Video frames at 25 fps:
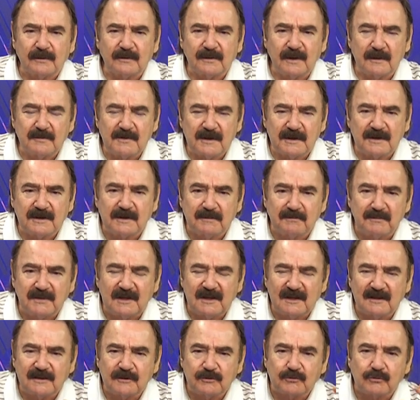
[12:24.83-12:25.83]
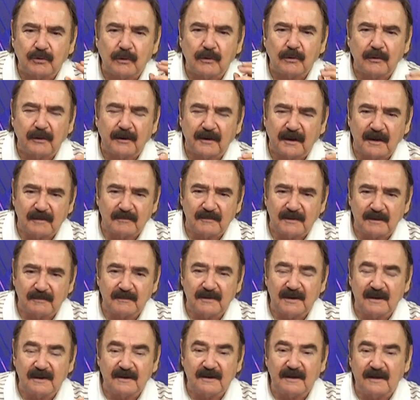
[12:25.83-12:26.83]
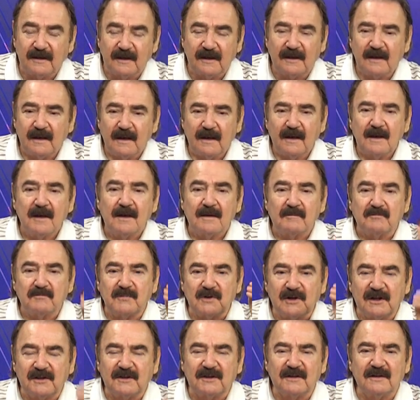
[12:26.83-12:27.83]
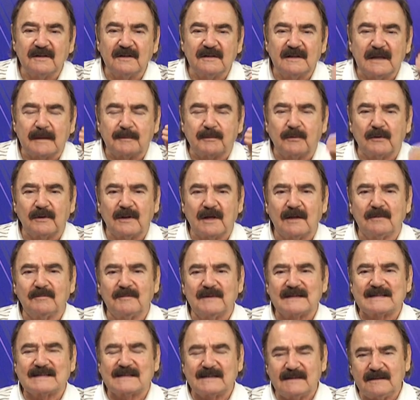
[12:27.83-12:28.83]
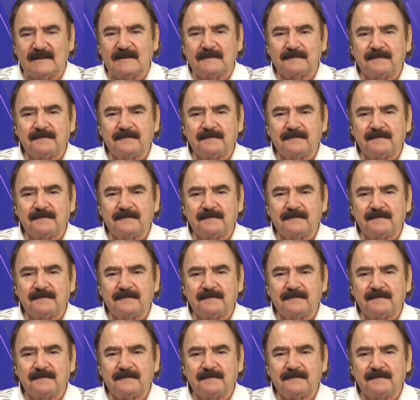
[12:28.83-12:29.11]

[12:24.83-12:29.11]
Demek ki bilgi çok önemli. Bilgi, bilginin depolanması,